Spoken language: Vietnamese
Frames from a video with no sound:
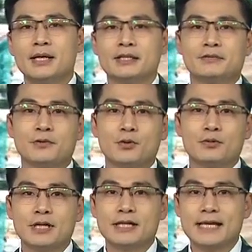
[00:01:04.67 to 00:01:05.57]
Chính phủ
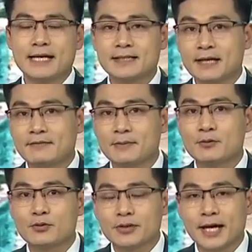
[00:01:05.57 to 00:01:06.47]
cũng đưa ra các giải pháp cụ